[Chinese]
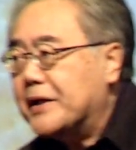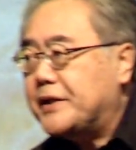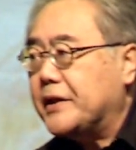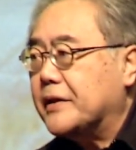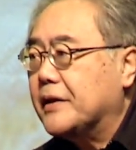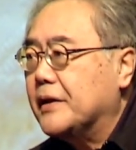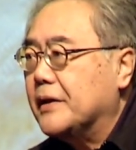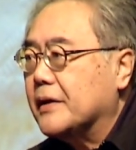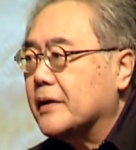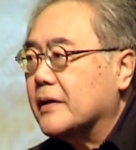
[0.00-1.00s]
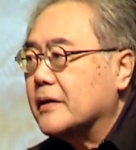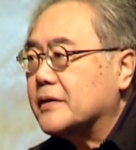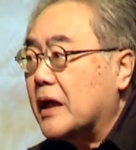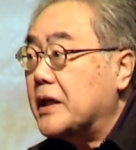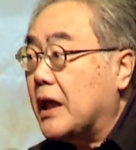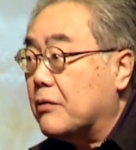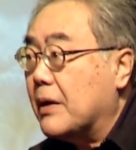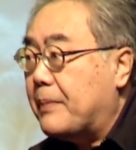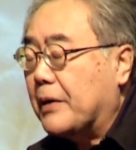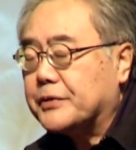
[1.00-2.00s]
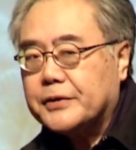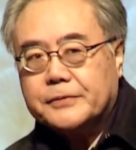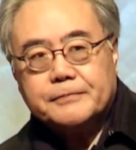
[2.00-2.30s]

姓。神一定会保守。